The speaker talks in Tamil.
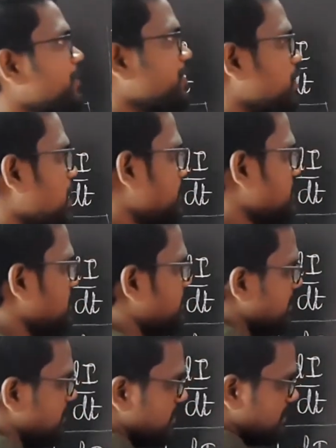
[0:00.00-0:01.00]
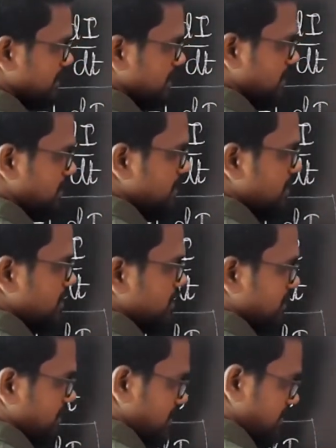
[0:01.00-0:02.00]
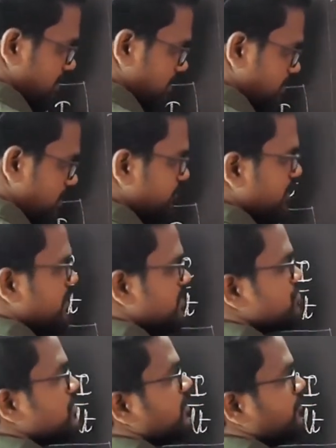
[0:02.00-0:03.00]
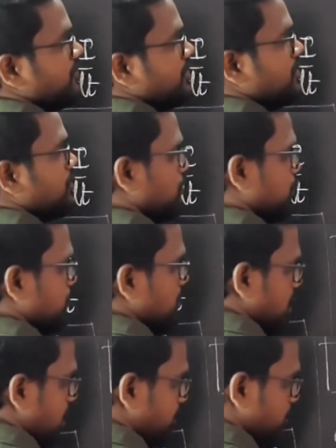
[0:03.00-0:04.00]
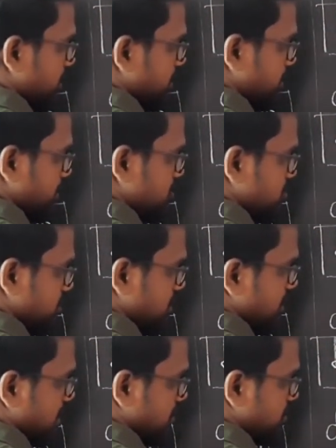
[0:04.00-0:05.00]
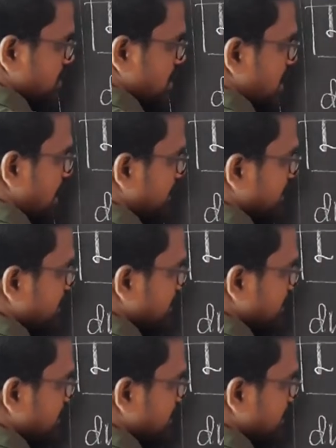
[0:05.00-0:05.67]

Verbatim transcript: போயிடும் அப்போ இது எப்படி எழுதலாம் இந்த இஎம்எஃப் இன்ஸ்டெட் ஆஃப் டிக்யூ ஐ எம் கோயிங் டு மென்ஷன் தட் அஸ் ஐ